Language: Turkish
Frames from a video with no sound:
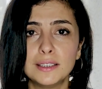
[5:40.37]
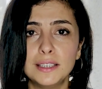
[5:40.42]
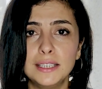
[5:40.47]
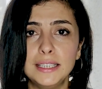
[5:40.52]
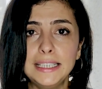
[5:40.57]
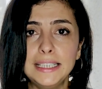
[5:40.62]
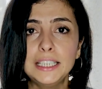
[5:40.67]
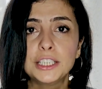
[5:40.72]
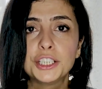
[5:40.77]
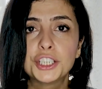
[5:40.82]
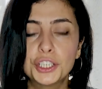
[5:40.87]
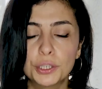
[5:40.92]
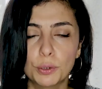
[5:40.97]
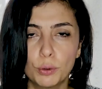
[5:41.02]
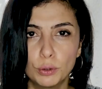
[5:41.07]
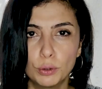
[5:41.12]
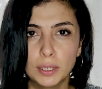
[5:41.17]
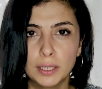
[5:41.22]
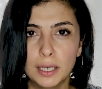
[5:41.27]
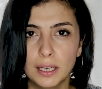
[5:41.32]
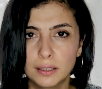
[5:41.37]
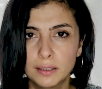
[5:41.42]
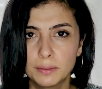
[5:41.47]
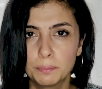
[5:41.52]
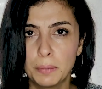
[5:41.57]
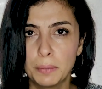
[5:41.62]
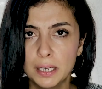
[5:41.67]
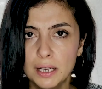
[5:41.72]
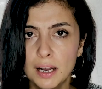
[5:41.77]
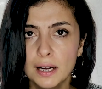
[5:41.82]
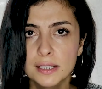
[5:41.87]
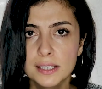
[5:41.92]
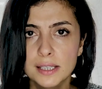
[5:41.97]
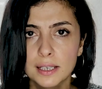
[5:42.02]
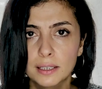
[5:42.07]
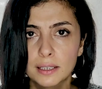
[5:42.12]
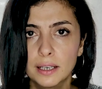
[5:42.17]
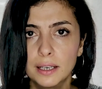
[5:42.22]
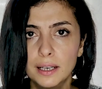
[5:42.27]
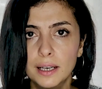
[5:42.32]
iş olarak bakarsak
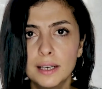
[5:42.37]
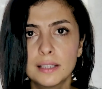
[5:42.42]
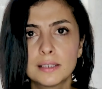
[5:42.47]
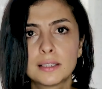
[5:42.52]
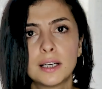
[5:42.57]
eğer